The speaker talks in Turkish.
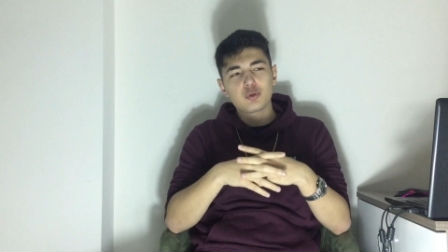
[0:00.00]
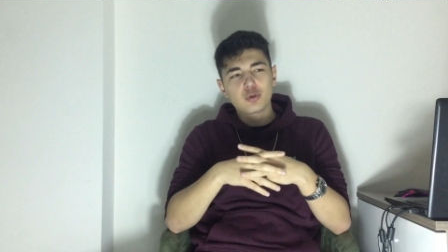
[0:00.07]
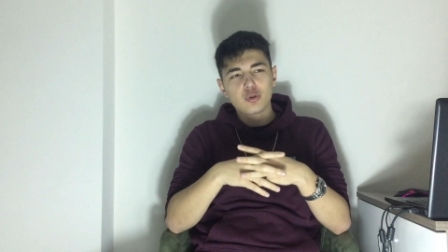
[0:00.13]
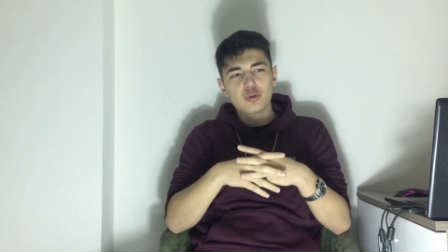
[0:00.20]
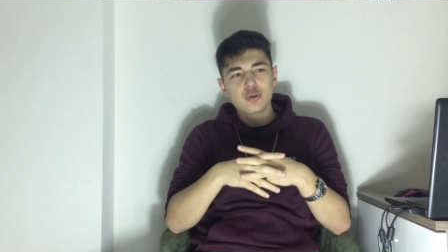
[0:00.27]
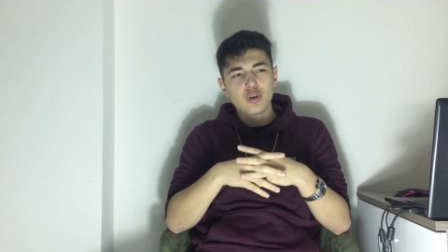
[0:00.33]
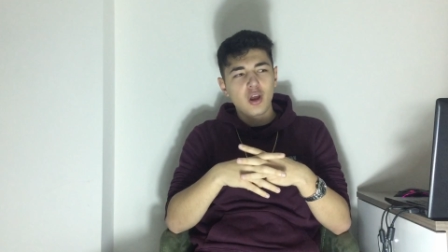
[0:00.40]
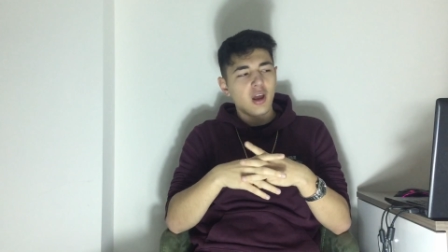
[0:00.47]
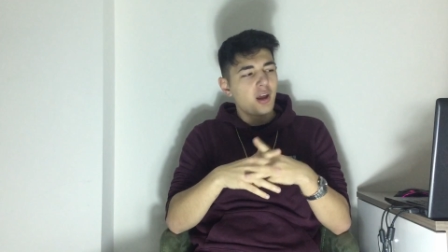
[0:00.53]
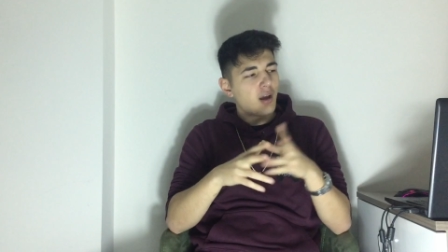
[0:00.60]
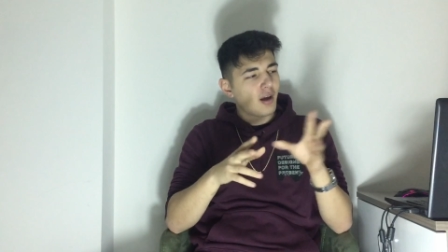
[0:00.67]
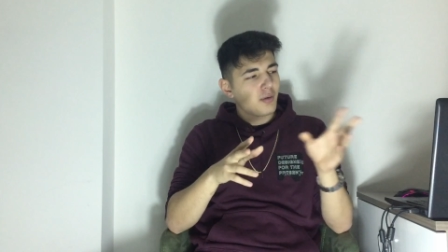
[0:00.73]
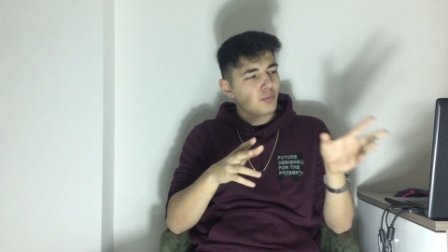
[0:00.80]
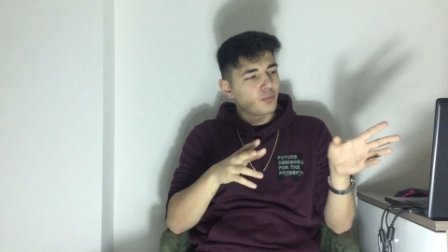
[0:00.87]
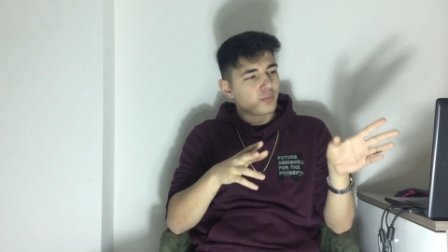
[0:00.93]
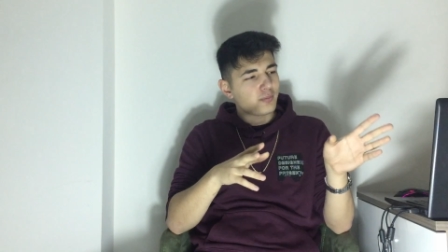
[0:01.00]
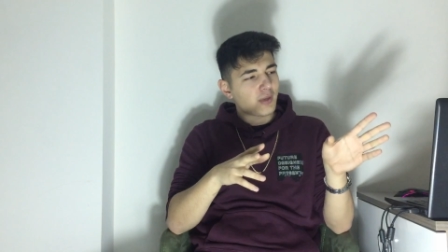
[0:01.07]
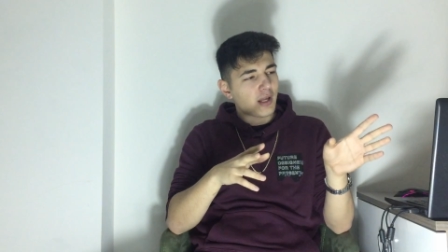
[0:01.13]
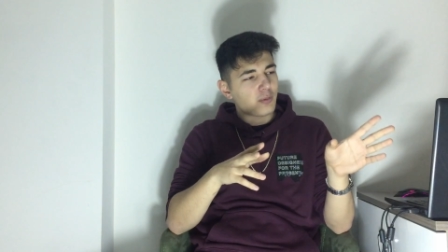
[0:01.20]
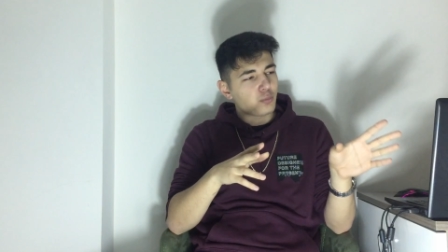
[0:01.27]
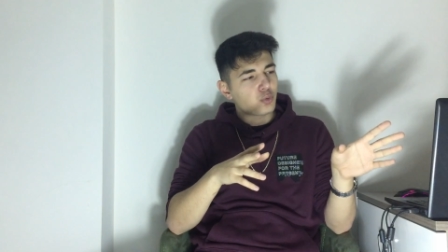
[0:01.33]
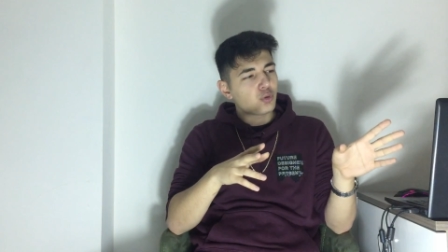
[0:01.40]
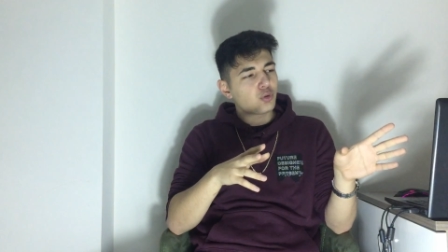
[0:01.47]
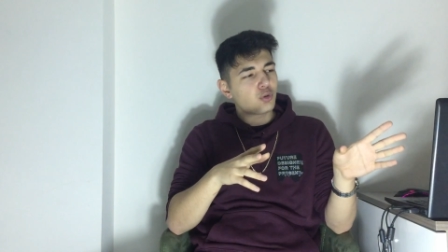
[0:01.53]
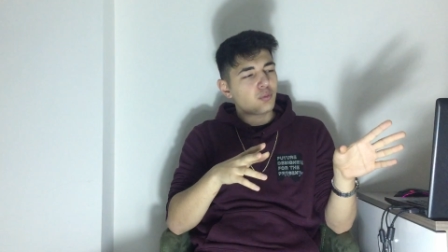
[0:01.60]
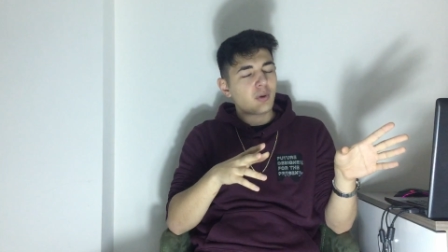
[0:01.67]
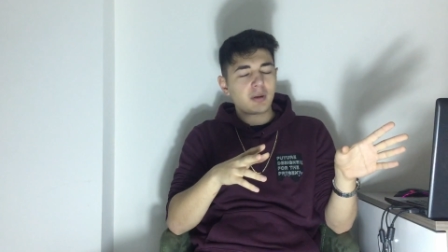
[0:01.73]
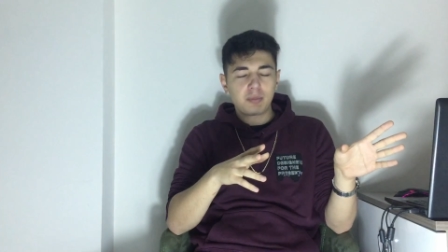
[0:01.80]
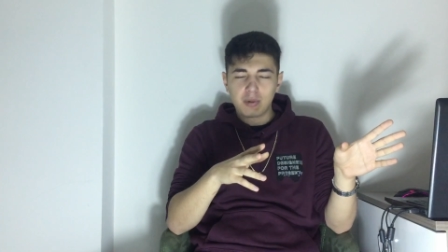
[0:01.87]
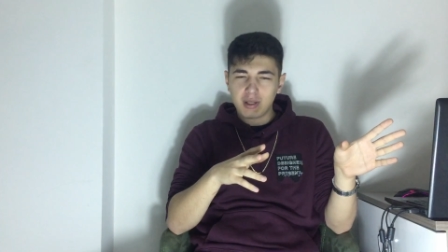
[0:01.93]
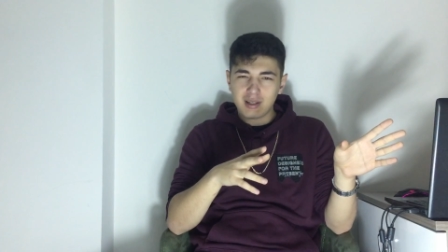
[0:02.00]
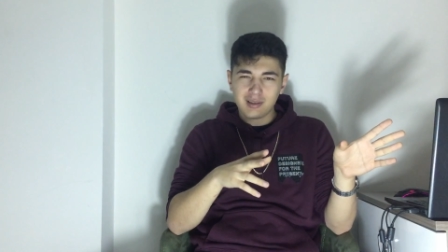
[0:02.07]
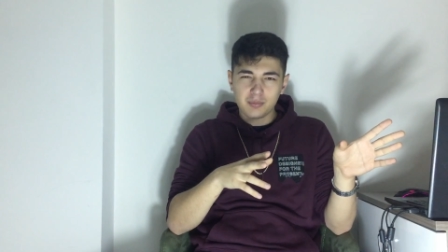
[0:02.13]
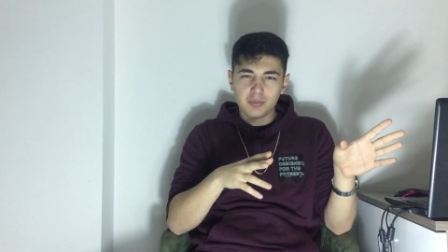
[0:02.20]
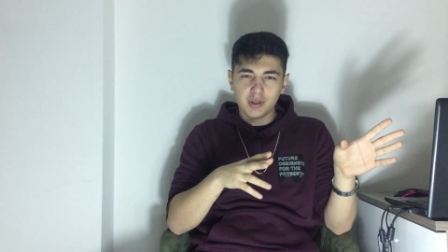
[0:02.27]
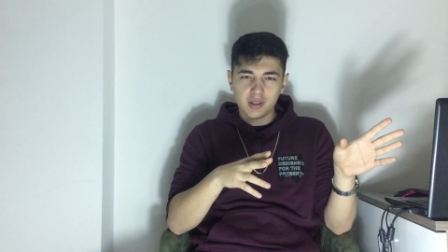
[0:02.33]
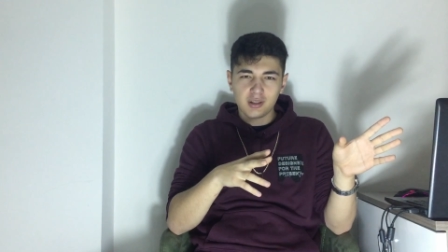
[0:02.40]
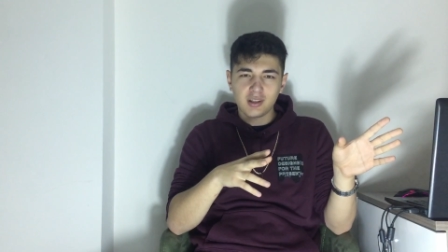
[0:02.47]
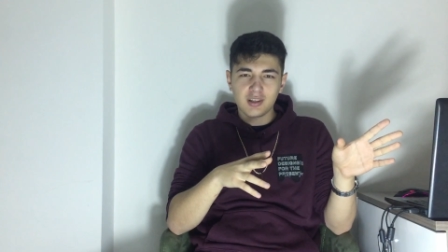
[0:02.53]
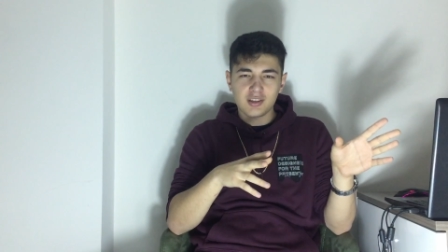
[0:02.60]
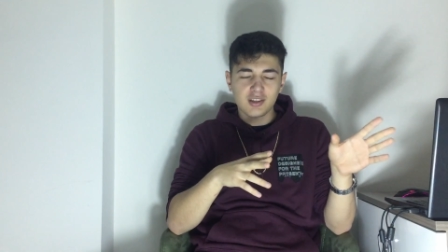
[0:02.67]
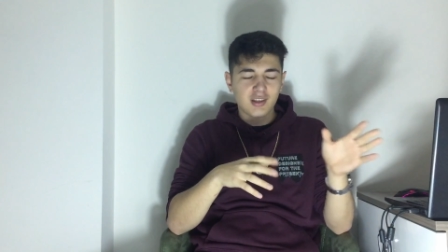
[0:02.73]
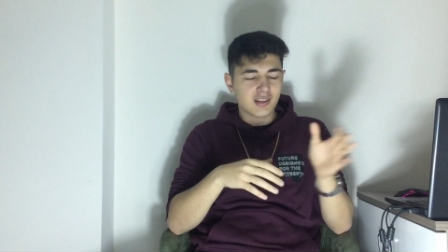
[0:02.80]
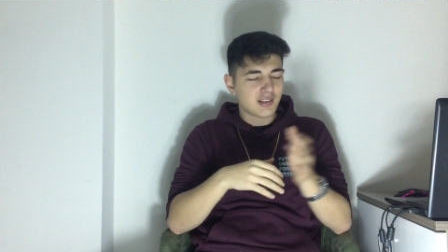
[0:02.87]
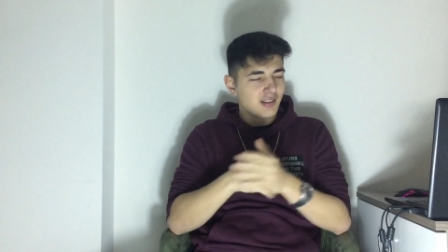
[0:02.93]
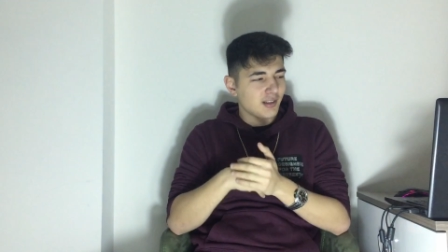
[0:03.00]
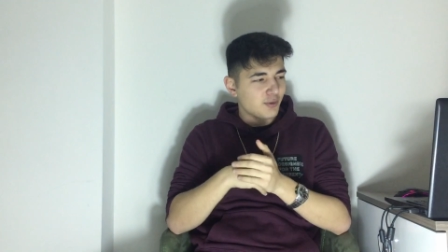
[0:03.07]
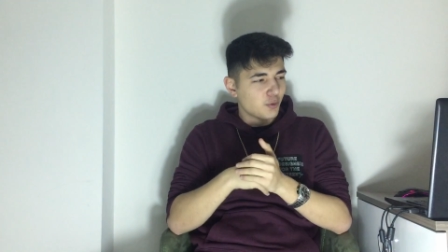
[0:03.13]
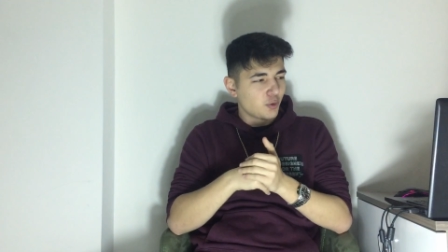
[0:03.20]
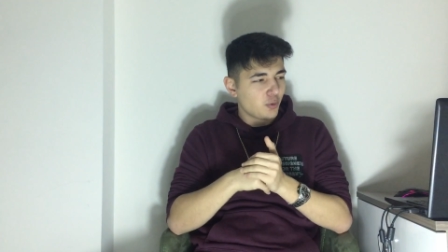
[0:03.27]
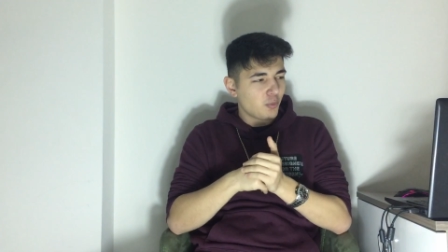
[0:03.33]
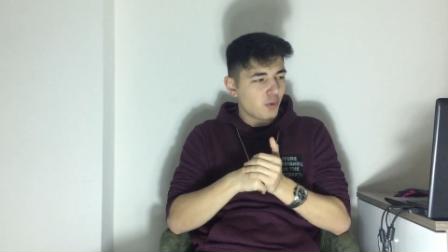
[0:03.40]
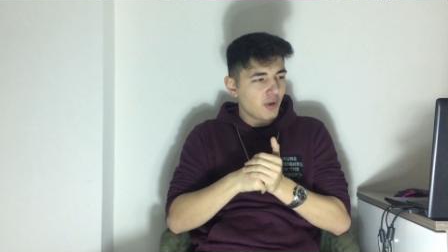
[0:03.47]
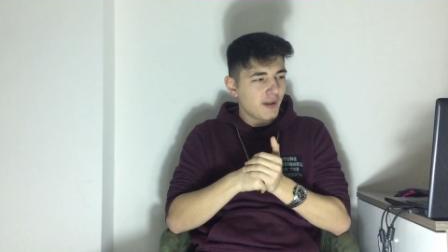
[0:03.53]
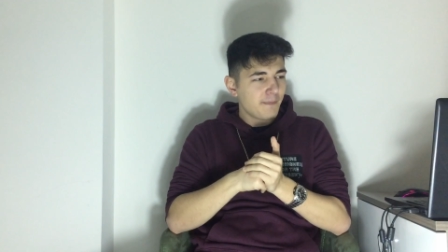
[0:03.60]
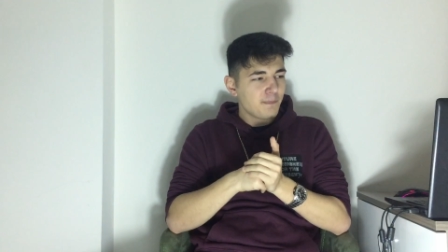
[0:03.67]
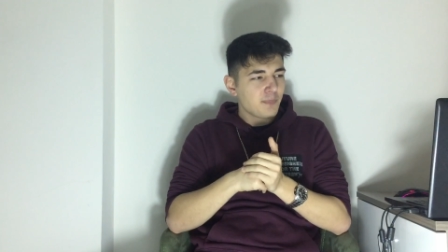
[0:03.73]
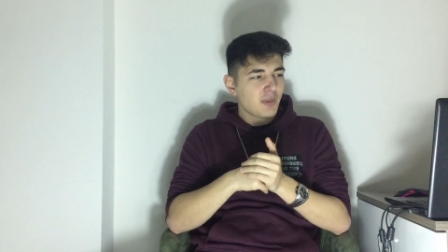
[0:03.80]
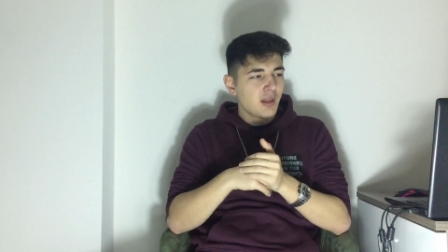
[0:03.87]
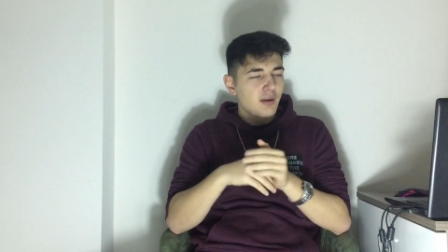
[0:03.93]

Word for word: bir söz. Yani bunu duymak bile hani bana değişik hissettiriyor böyle.